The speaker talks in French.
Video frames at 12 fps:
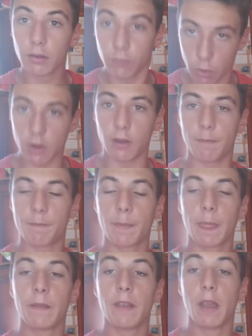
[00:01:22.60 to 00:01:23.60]
Voilà.
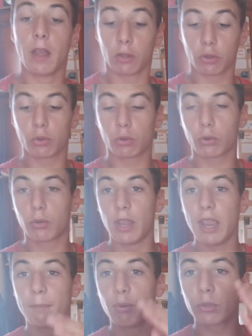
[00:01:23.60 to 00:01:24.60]

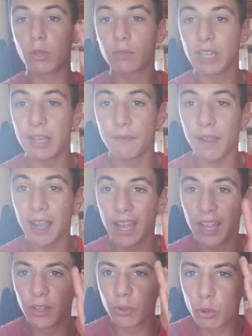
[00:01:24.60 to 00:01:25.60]
Et pour ça, vous allez faire
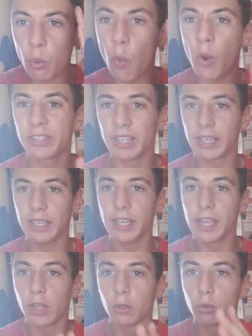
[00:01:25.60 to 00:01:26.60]
3 séries
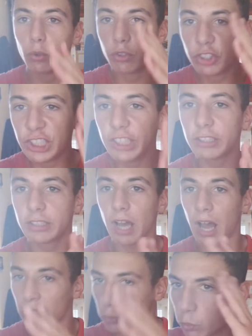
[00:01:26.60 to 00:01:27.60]
de
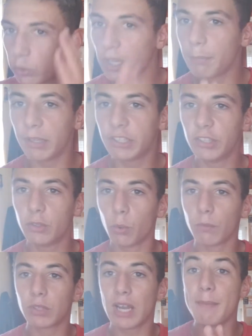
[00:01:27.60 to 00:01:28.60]
10 à 12
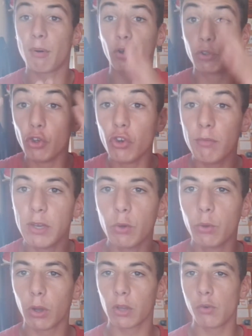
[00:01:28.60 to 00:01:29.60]
répétitions, vous allez prendre une
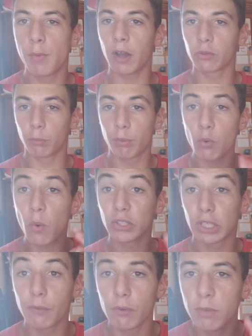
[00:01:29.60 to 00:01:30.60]
minute de récupération. Pourquoi à
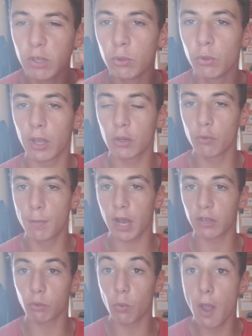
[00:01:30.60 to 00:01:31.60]
chaque fois une minute de
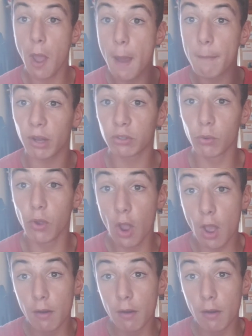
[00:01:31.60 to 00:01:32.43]
récupération Parce que